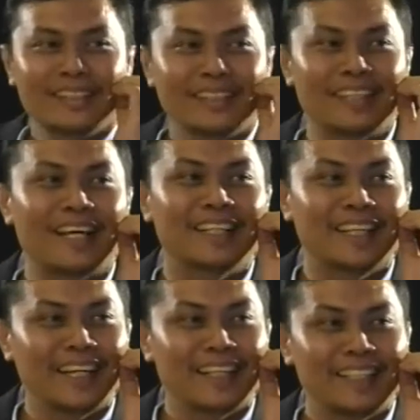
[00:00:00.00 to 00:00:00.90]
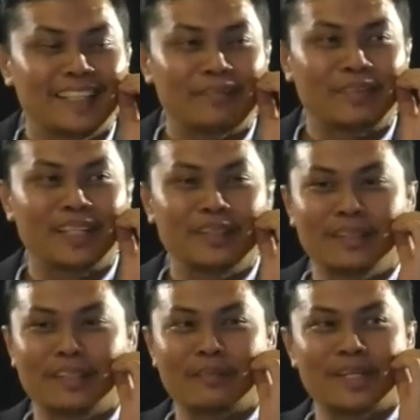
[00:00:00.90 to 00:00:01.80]
tidak ada, apakah
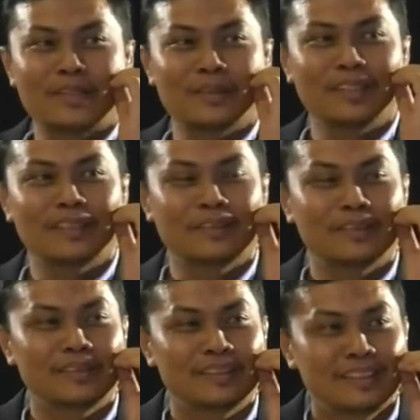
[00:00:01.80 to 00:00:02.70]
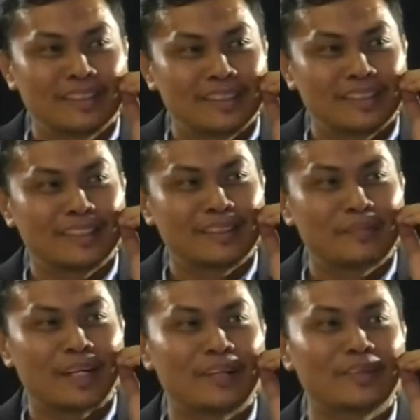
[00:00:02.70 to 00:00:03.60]
juga termasuk itu e,
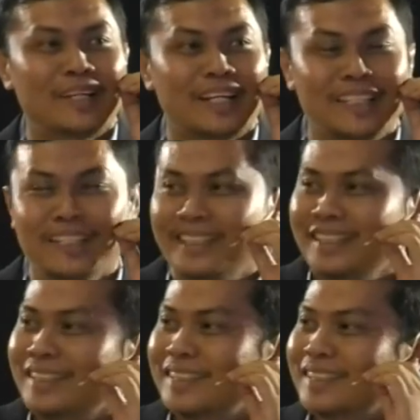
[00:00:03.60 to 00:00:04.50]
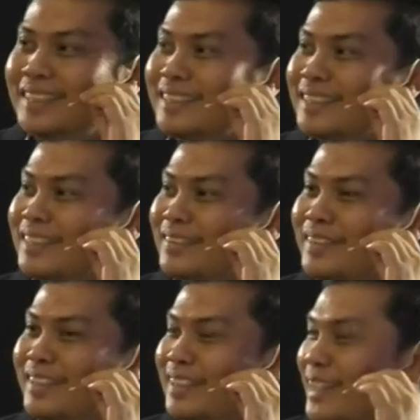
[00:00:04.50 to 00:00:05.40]
pengangguran?
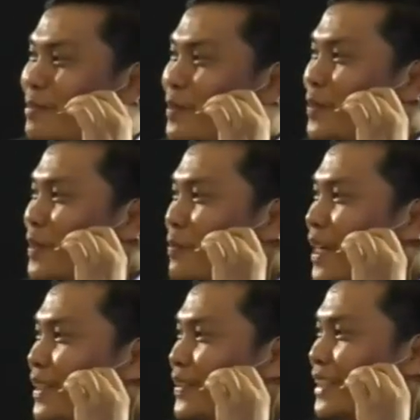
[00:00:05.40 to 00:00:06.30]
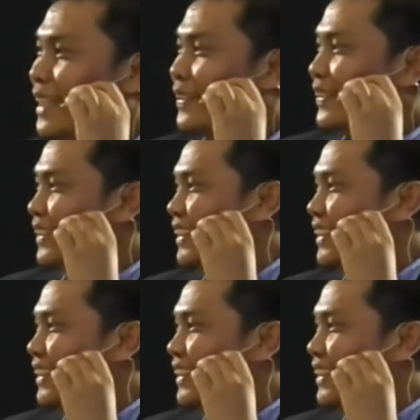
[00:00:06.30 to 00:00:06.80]
Sudah tercambung belum Pak Agus? Halo?